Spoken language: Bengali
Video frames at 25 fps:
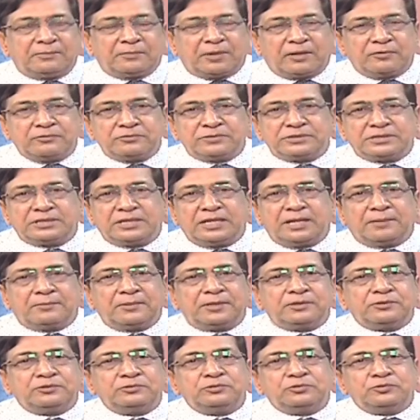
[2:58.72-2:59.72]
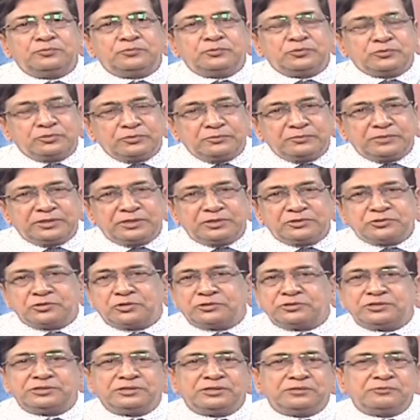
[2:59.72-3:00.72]
মানুষকে আমরা কিন্তু প্রথম থেকে
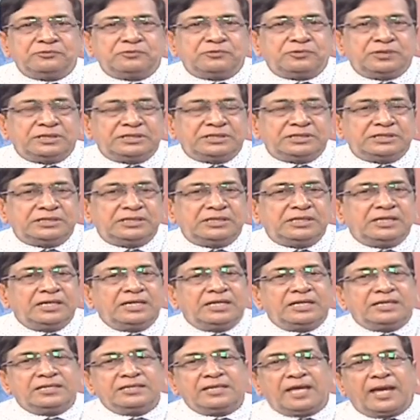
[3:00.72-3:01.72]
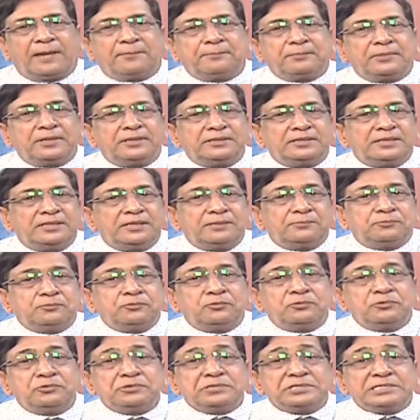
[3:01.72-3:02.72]
সচেতন করেছি যে আপনাদের
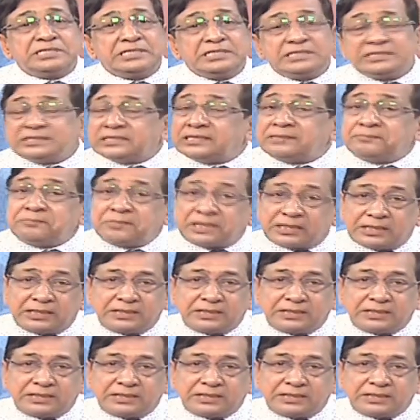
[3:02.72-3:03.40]
পুরো সিস্টেমটাকে